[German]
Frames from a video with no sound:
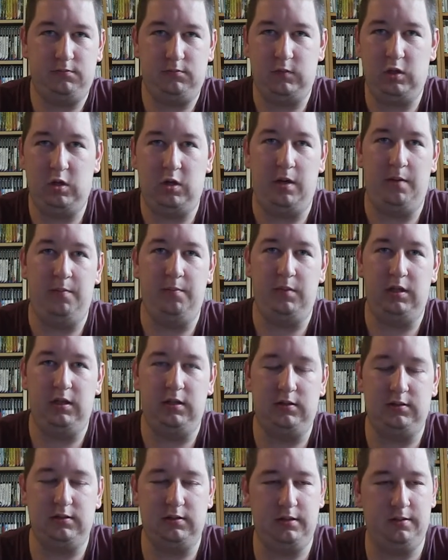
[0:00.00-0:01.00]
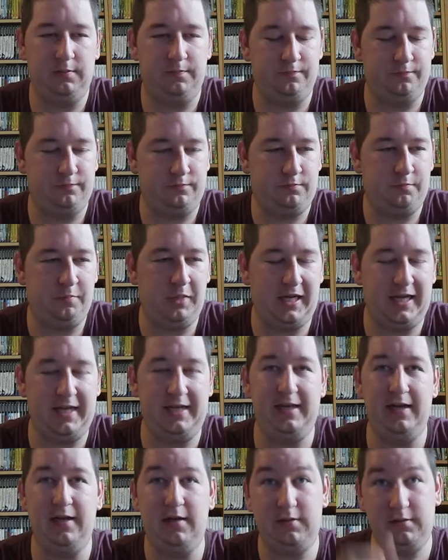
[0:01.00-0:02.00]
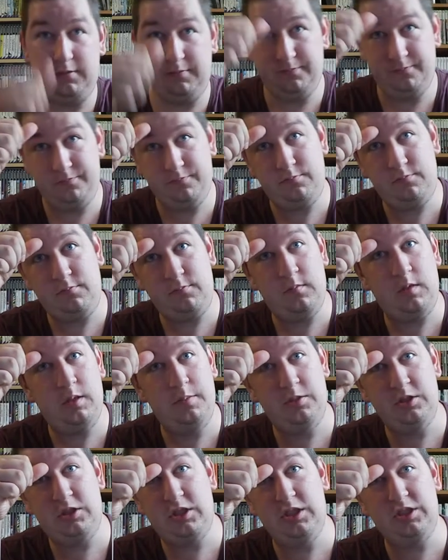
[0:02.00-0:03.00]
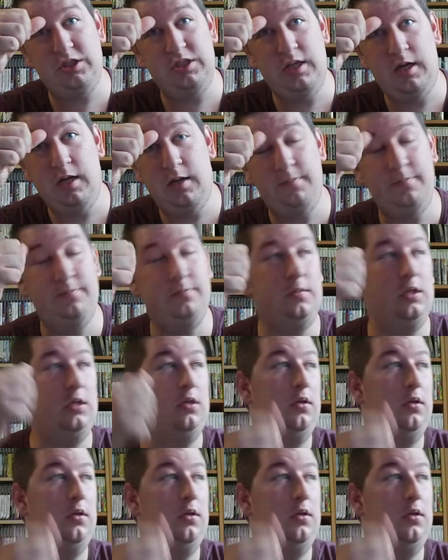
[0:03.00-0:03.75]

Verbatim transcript: oder mit ähm, Parkettlack bestrichen haben.